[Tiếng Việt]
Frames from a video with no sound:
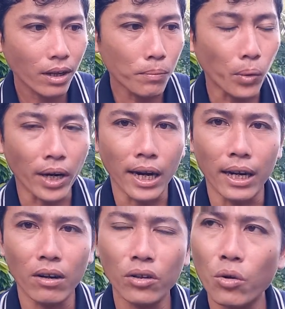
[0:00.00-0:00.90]
mùi này thì
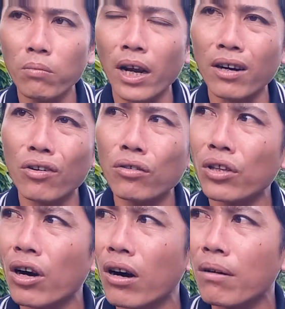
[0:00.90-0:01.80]
nói chung là nó nó
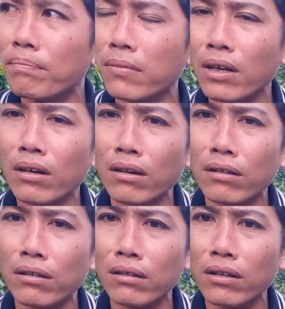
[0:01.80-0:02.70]
thơm nó nó
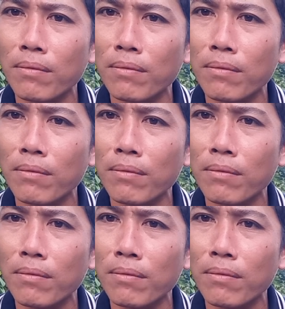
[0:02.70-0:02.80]
nó